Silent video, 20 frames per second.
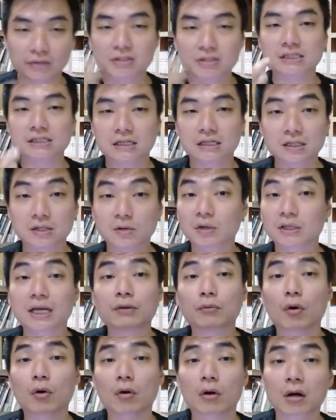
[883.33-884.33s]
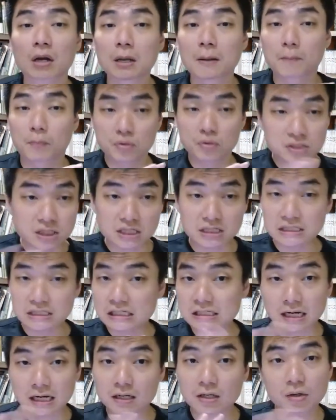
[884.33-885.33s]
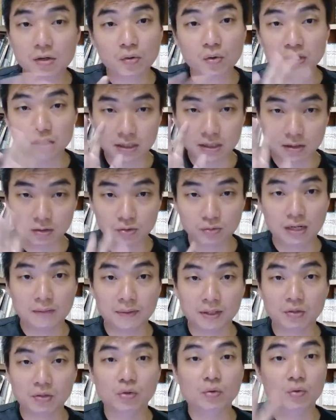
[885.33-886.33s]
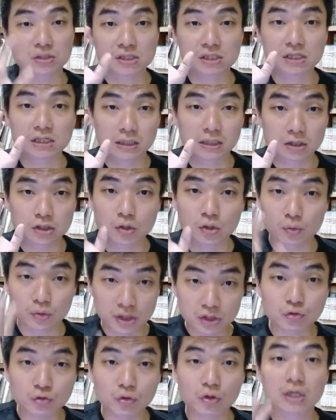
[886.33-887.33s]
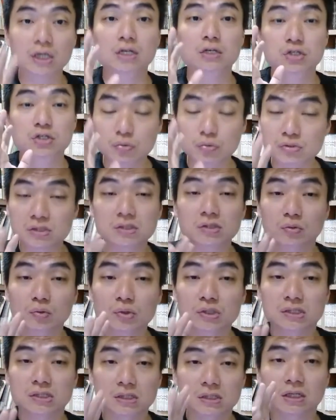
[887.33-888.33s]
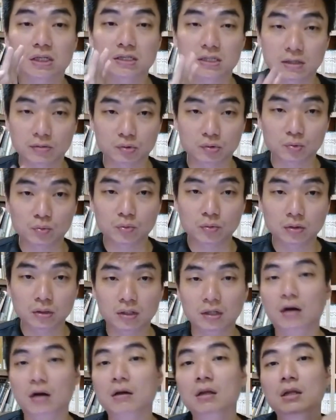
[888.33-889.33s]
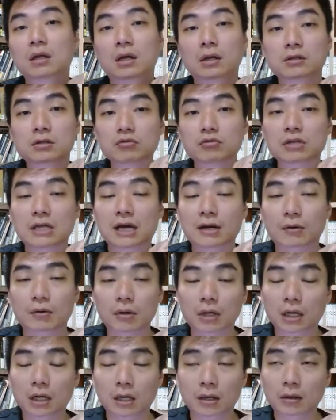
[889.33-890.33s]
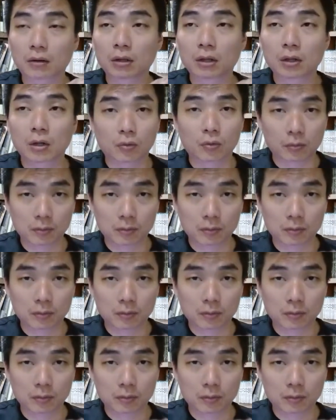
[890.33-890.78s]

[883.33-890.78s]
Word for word: 你会幸灾乐祸，但我不是以幸灾乐祸的角度来评论，我是以有一说一就事论事的角度，好，就像呃。